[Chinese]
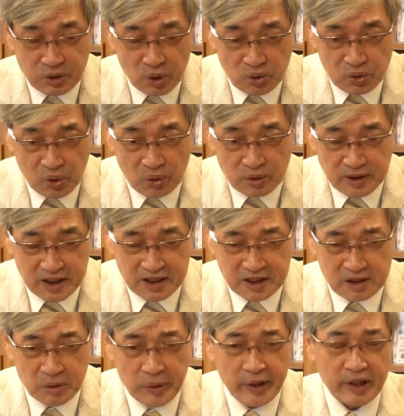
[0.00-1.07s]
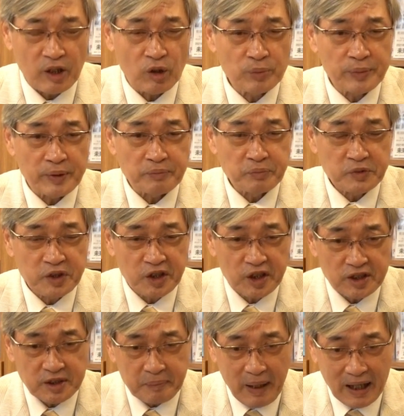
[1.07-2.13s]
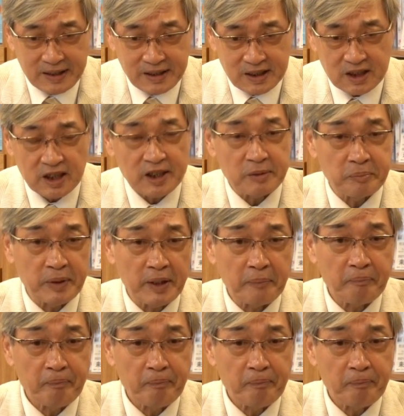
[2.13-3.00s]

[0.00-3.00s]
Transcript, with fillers: 总统的《四略稿本》，七十八集里面，